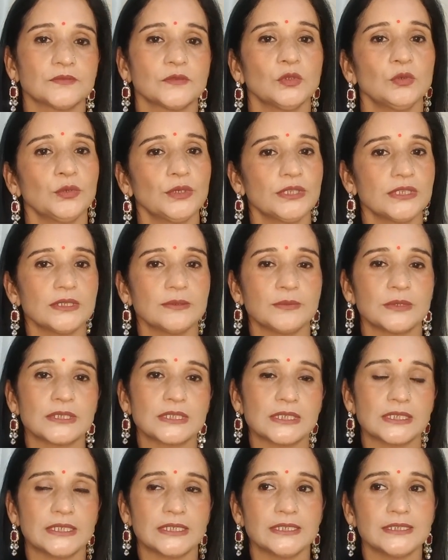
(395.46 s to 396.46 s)
थोड़ी सी मिक्स
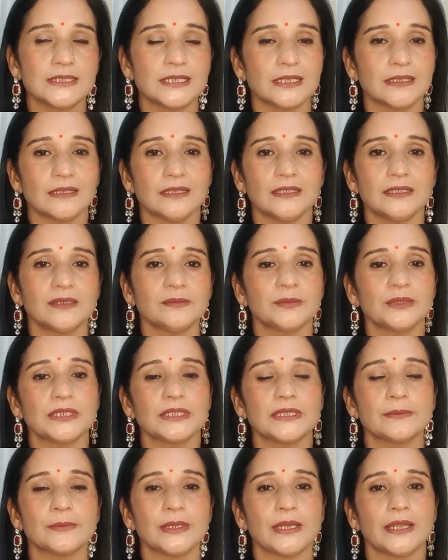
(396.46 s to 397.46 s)
कर लीजिए ज़्यादा
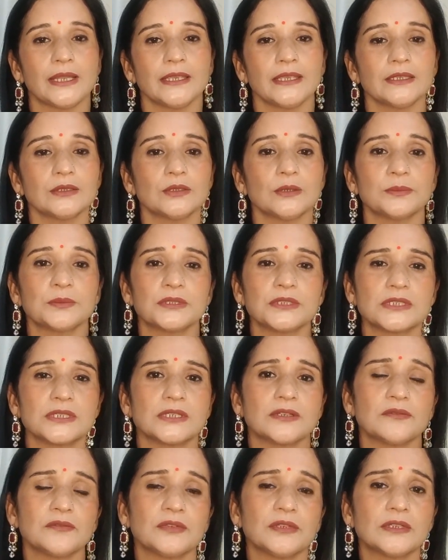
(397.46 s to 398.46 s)
हल्दी मिलाएंगे तो आपके
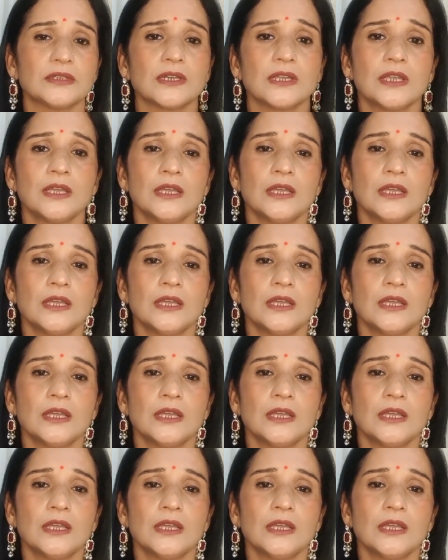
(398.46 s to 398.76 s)
चेहरा फिर